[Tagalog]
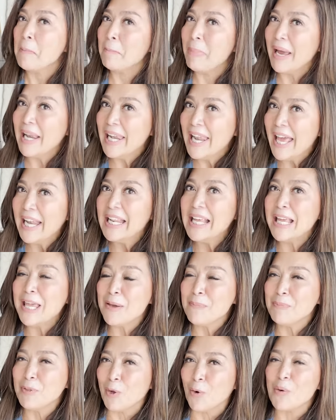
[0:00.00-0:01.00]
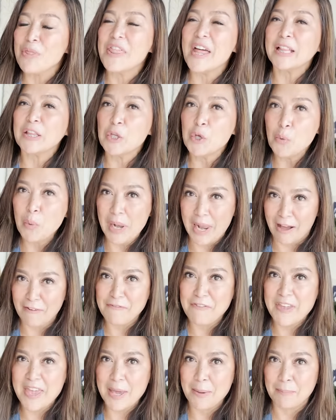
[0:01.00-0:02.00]
by letting him know that you
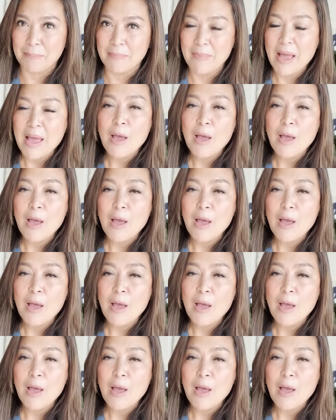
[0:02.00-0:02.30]
love him.